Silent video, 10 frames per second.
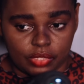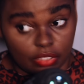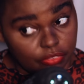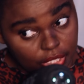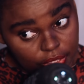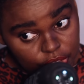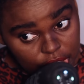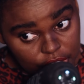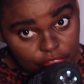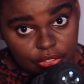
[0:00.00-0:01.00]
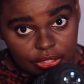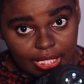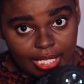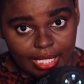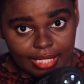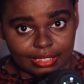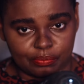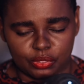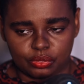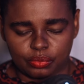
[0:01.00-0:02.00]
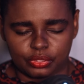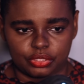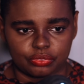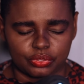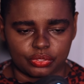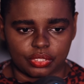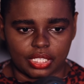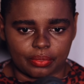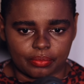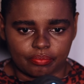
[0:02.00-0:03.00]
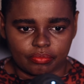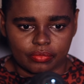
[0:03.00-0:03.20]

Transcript: Talvez seja você essa pessoa disfuncional.